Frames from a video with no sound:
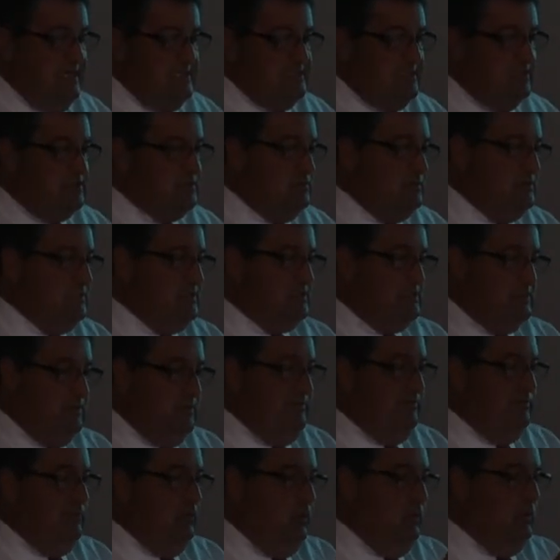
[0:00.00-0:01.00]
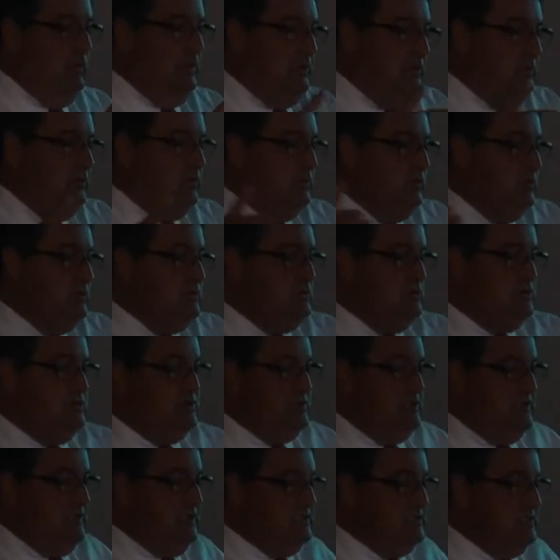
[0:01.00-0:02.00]
Essas coisas estão evoluindo evoluindo todos os
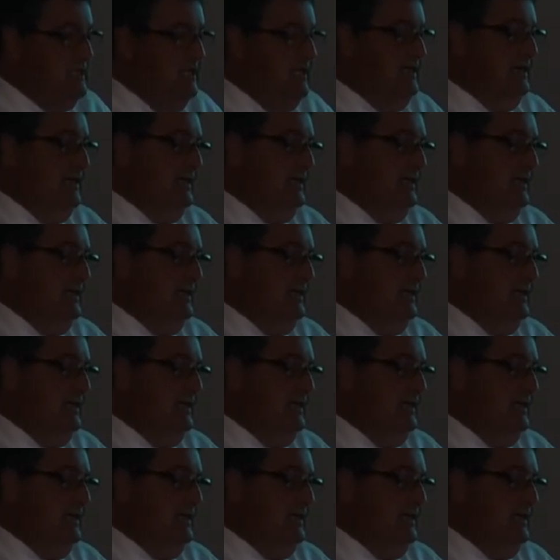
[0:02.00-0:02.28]
dias